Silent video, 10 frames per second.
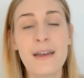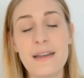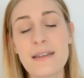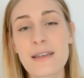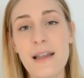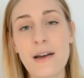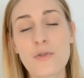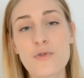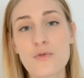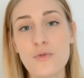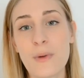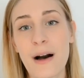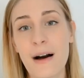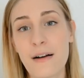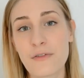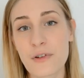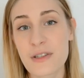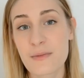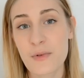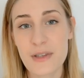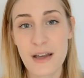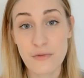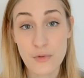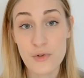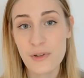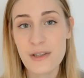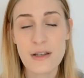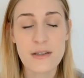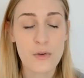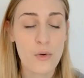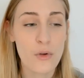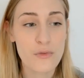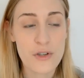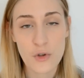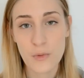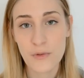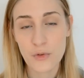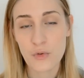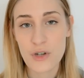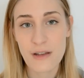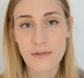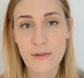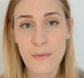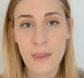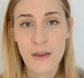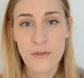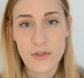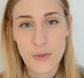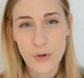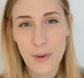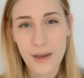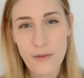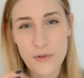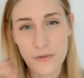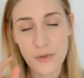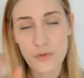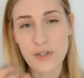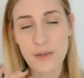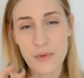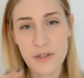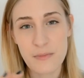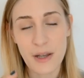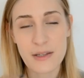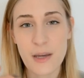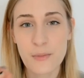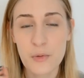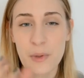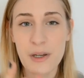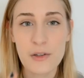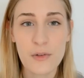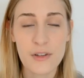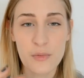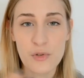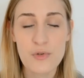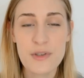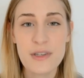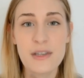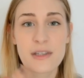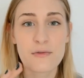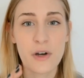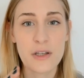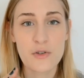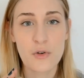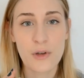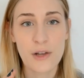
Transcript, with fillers: Et c'est là que du coup, bah forcément, ça a fonctionné. C'est-à-dire que quand vous estompez votre rouge à lèvres, vous avez pu remarquer que vous enlevez toujours cette petite partie un peu brillante, un peu glossy, et qui vous reste